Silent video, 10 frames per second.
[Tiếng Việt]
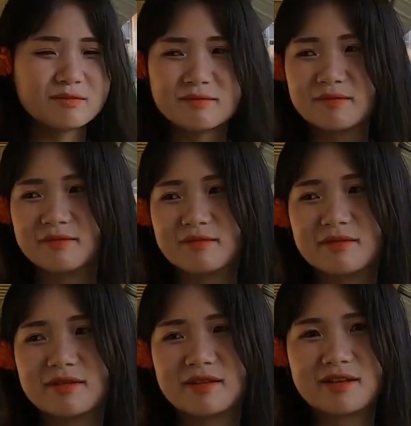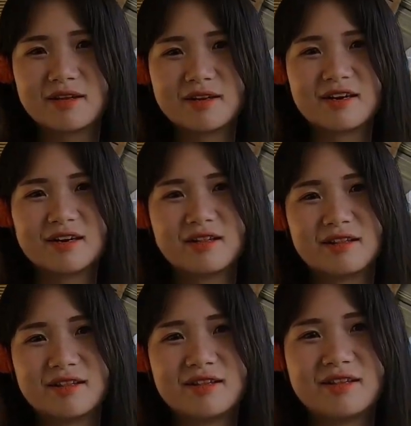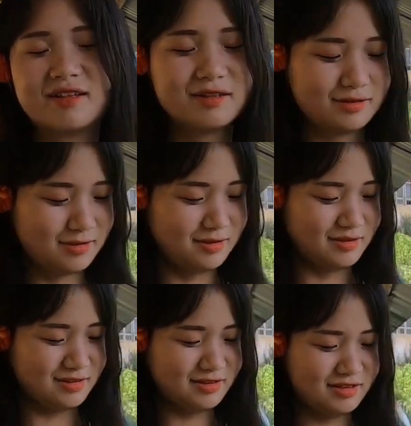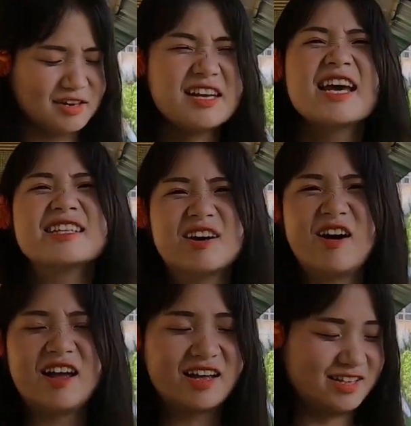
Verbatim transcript: Giả vờ giống như giả ấy nhỉ? Đương nhiên rồi.